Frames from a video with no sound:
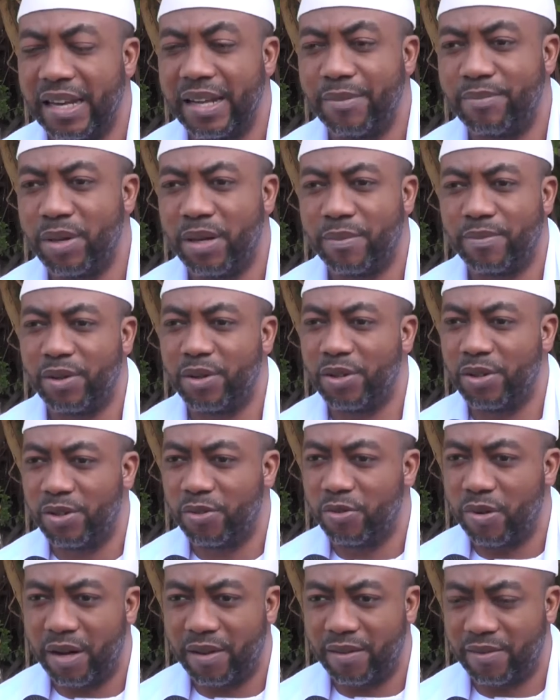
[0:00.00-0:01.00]
Les peuples
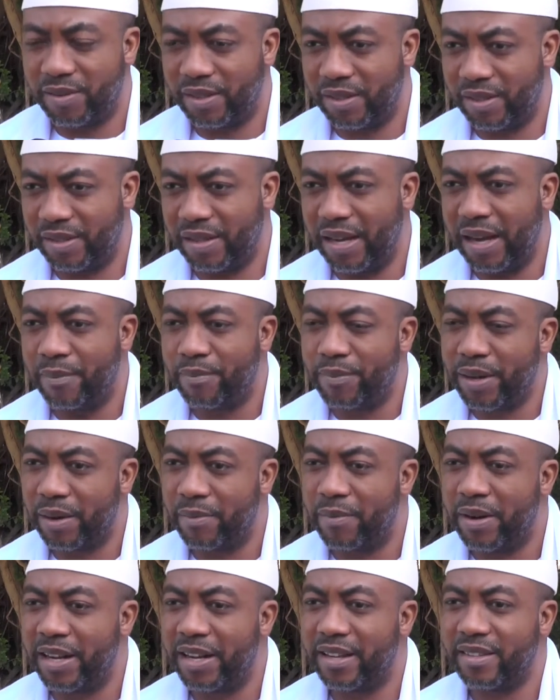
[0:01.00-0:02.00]
doivent euh, en
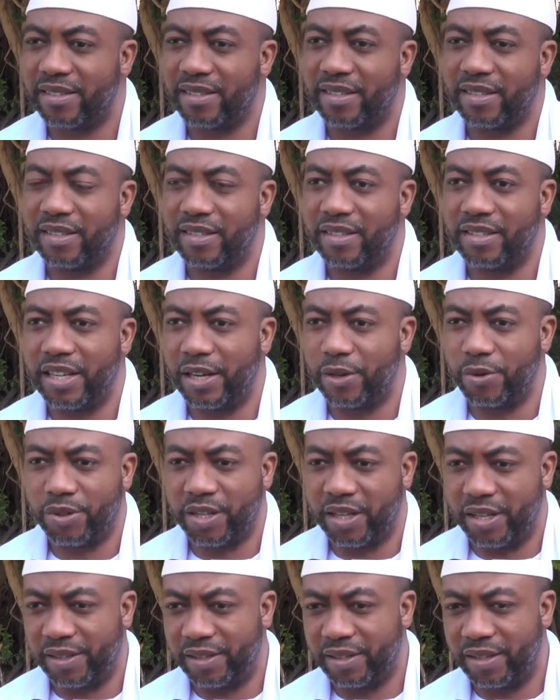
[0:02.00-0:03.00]
permanence
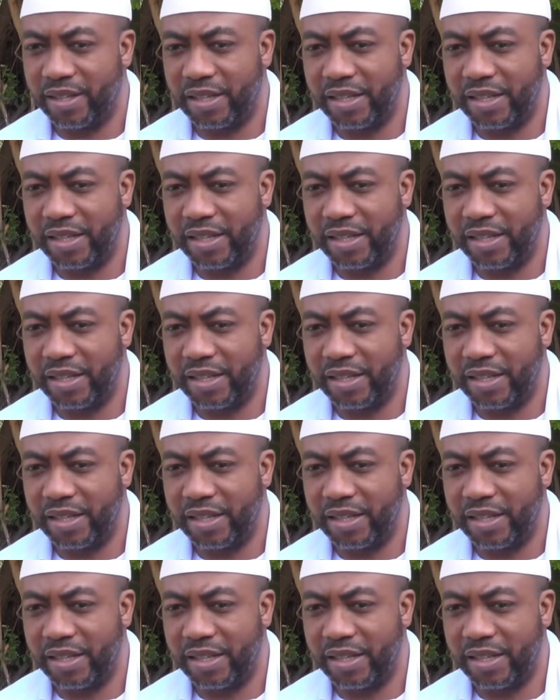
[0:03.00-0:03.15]
dialoguer.